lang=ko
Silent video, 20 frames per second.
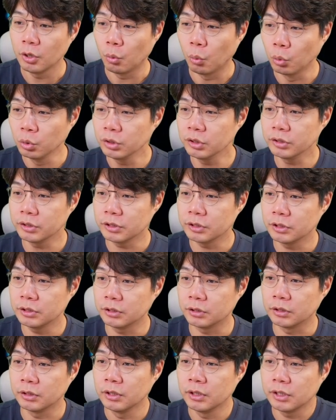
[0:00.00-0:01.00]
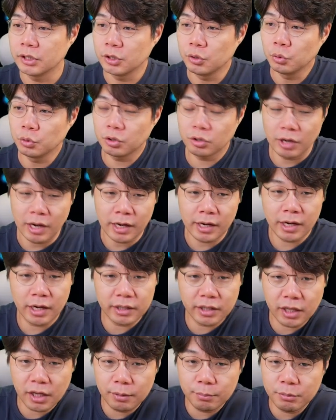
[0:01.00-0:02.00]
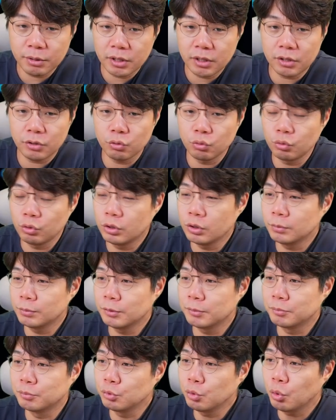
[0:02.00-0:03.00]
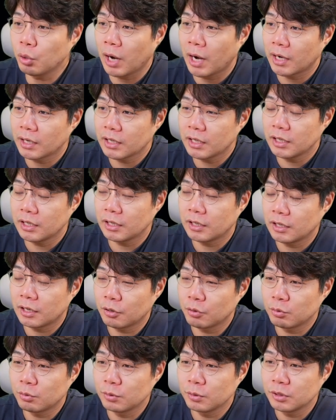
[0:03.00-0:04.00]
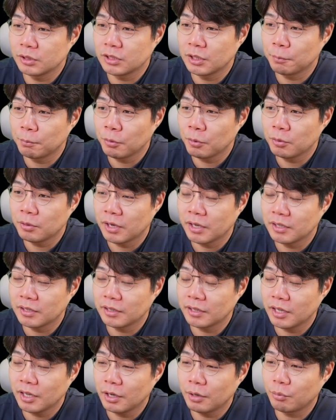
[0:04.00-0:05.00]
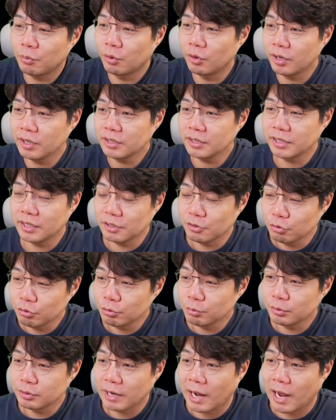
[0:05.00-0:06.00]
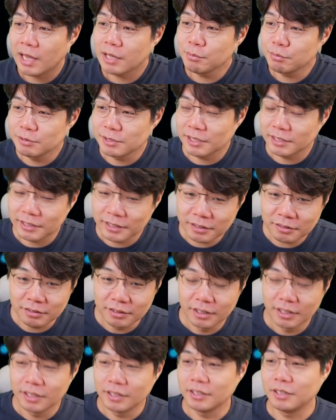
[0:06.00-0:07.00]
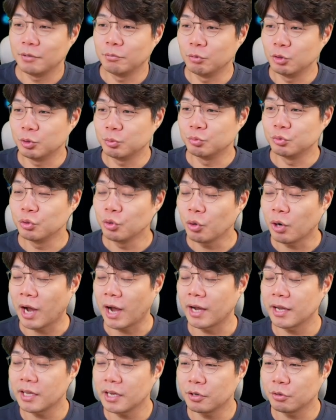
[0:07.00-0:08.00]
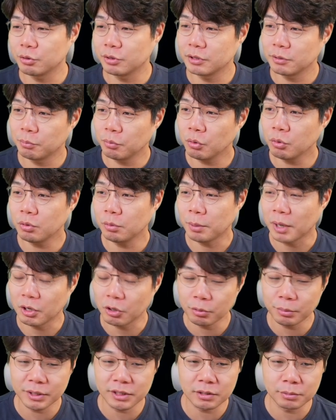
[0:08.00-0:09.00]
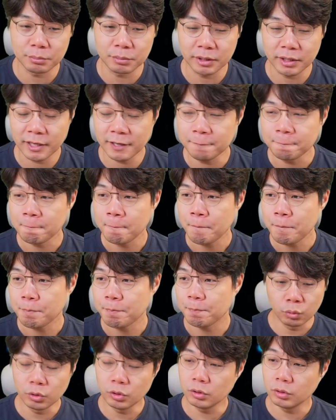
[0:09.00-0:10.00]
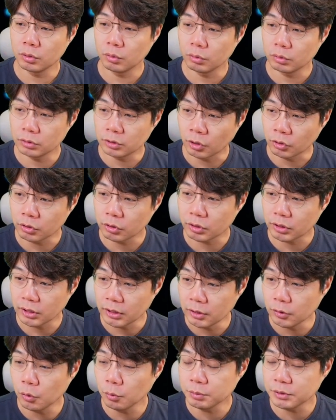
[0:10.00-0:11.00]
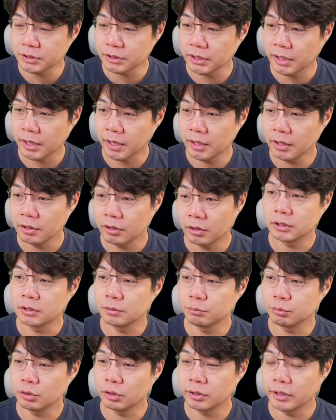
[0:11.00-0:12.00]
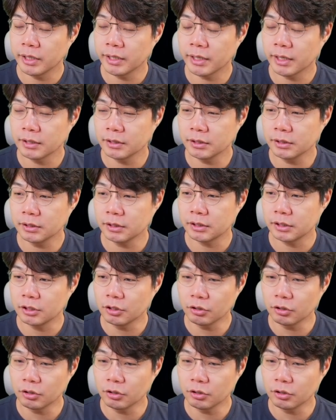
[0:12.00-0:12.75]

오늘은 이효석 아카데미 유튜브 무료 강의라고 이제 표현을 했는데 원래는 이게 유튜브 라이브잖아요. 네, 무료 강의라고 이제 표현을 바꿔봤습니다. 오늘 저녁 일곱 시에 지금부터 세상은